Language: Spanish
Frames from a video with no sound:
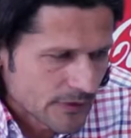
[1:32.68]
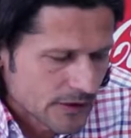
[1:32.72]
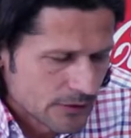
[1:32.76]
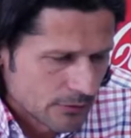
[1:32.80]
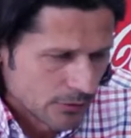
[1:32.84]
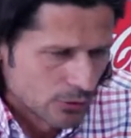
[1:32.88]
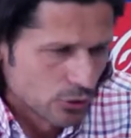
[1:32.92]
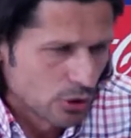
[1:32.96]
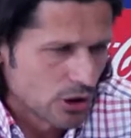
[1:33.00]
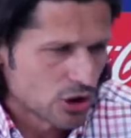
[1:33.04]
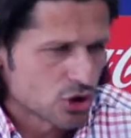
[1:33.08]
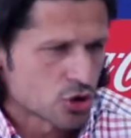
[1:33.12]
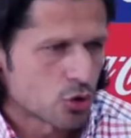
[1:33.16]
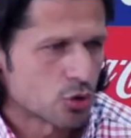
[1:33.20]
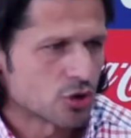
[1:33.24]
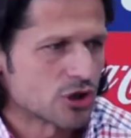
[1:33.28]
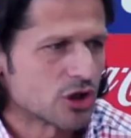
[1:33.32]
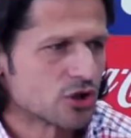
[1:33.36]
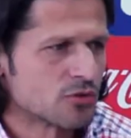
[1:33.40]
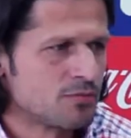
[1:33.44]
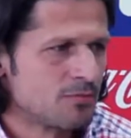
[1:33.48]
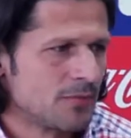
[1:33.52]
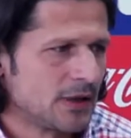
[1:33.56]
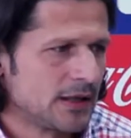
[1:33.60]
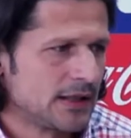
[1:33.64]
Cuando las
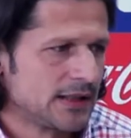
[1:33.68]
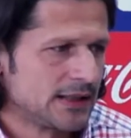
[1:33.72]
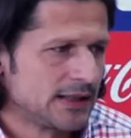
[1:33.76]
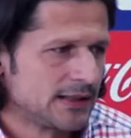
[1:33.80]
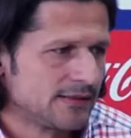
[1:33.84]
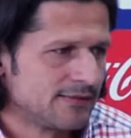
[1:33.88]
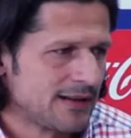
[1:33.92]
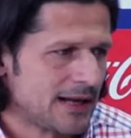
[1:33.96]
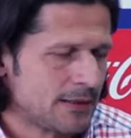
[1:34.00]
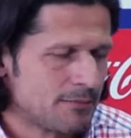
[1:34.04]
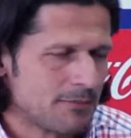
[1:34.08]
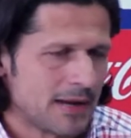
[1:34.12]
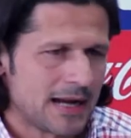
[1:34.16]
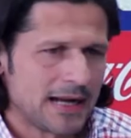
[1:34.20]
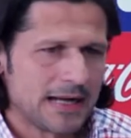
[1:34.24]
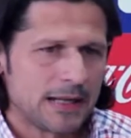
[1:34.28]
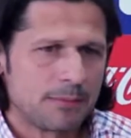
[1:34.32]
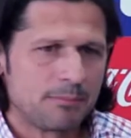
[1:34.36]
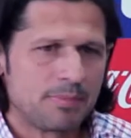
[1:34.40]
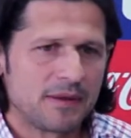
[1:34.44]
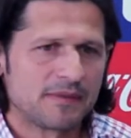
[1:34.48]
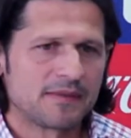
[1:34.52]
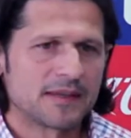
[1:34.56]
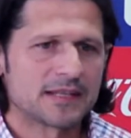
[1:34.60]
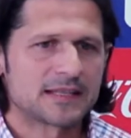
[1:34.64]
cosas ah, van mal
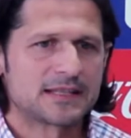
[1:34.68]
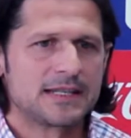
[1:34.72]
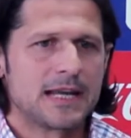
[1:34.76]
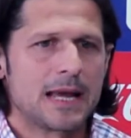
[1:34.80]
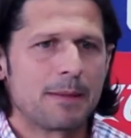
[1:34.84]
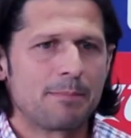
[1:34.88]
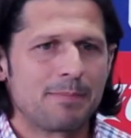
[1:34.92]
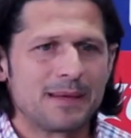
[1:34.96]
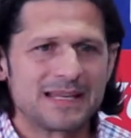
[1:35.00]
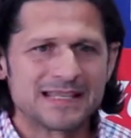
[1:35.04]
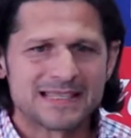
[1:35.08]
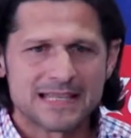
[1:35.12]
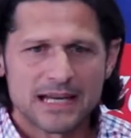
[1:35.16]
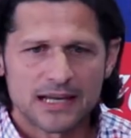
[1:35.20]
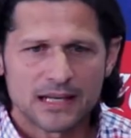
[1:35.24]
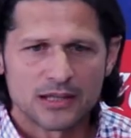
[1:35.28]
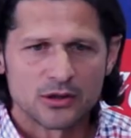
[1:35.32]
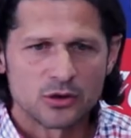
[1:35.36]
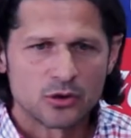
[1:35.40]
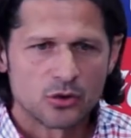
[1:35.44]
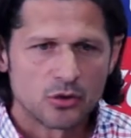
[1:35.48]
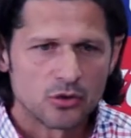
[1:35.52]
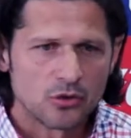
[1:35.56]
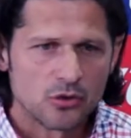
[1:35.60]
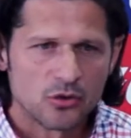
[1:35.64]
empiezas ya a pensar
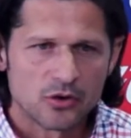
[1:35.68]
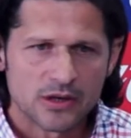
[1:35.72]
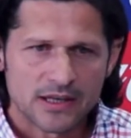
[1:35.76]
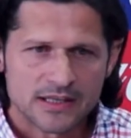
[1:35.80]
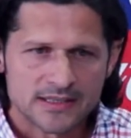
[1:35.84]
en todo,